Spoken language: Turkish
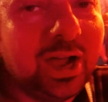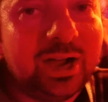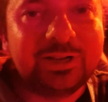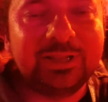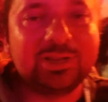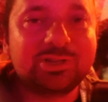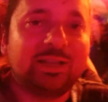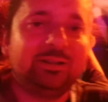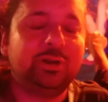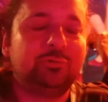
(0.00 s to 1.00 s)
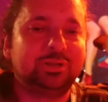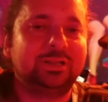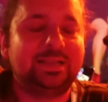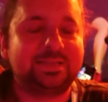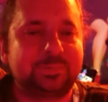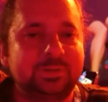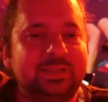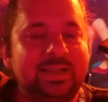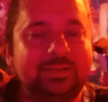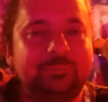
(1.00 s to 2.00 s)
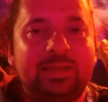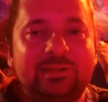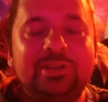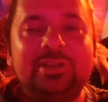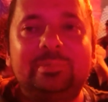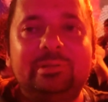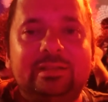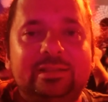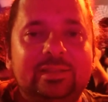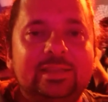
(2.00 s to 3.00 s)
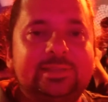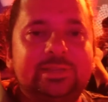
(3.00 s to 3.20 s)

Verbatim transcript: Arkadaşlar Lenovo'nun lansmanındaydık Berkin'le birlikte.